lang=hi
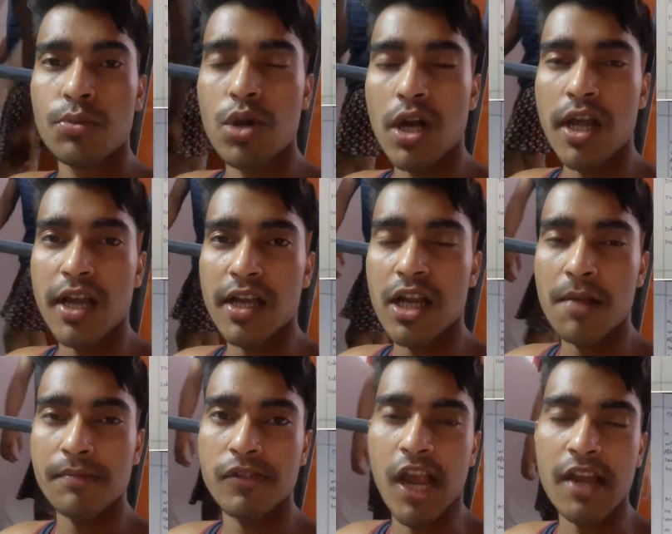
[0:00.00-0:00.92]
पूरा
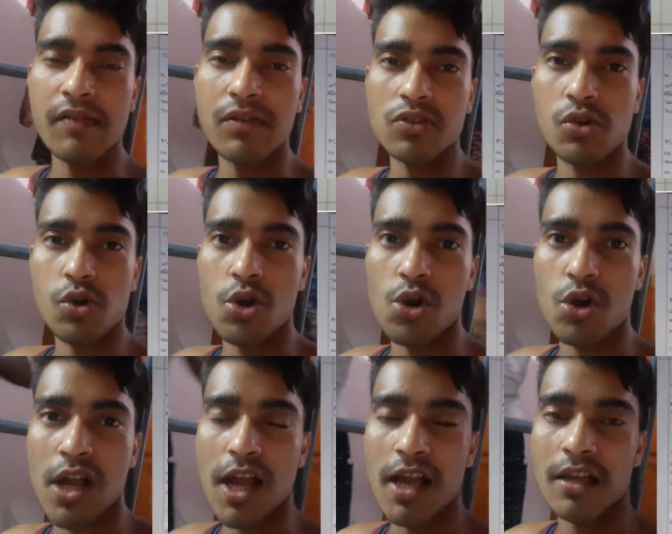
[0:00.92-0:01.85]
डायग्राम साइड में सो
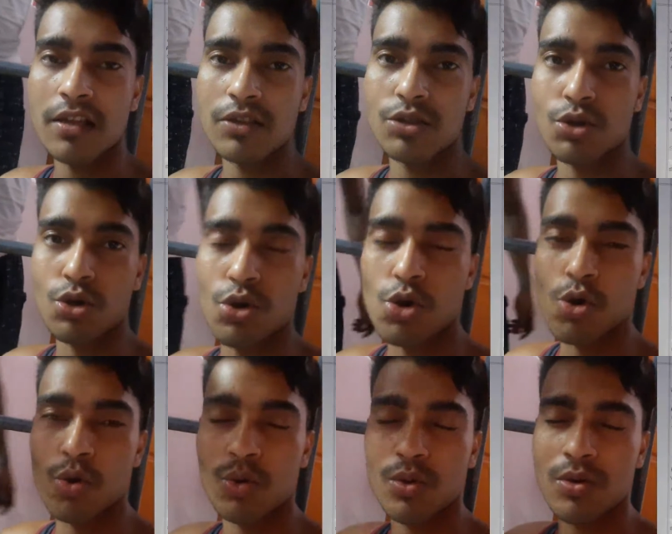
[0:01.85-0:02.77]
हो रहा है तो
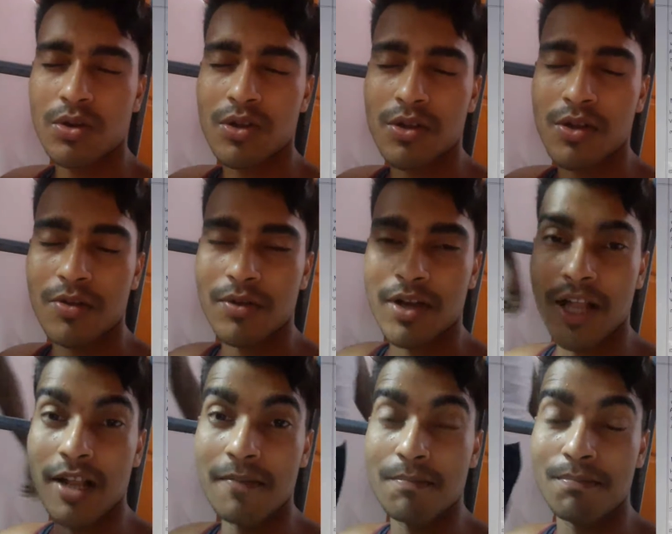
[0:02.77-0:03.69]

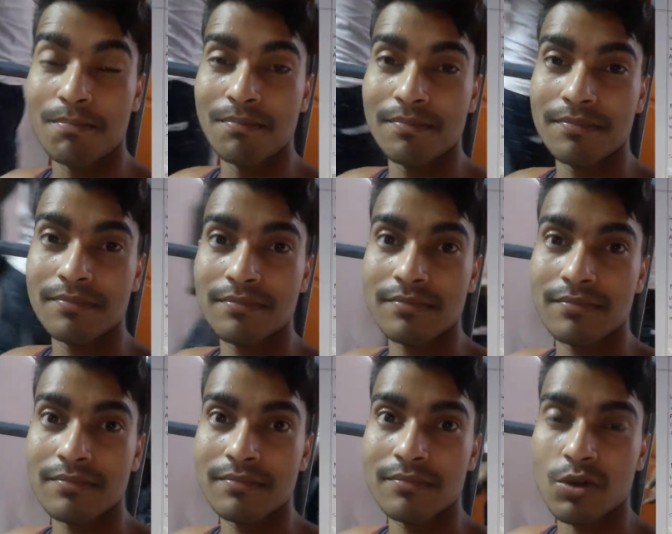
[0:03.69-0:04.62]
करीब
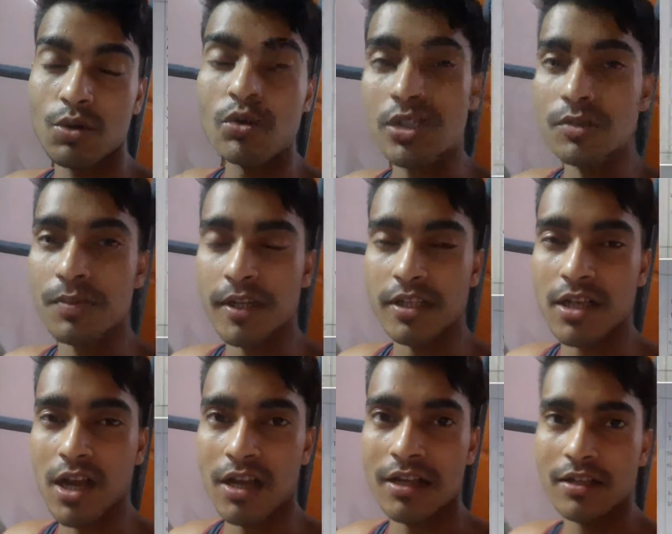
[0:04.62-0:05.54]
उन्नीस पेज
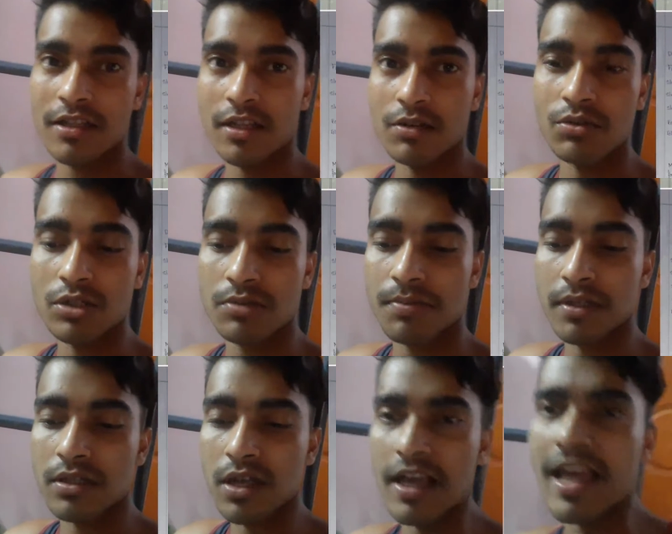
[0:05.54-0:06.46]
का है ठीक है उन्नीस
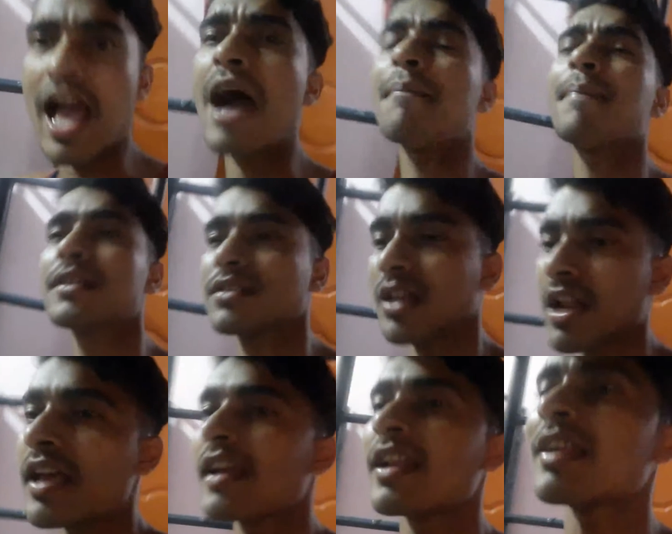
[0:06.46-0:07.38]
पेज यहाँ पर
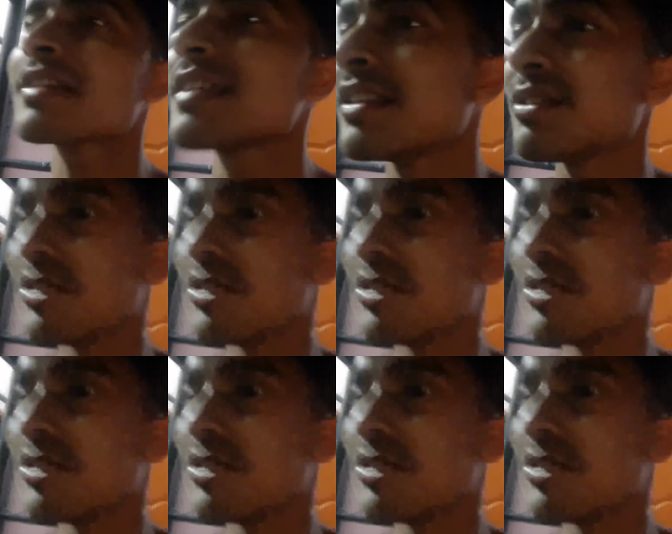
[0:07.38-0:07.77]
सलाह के ना की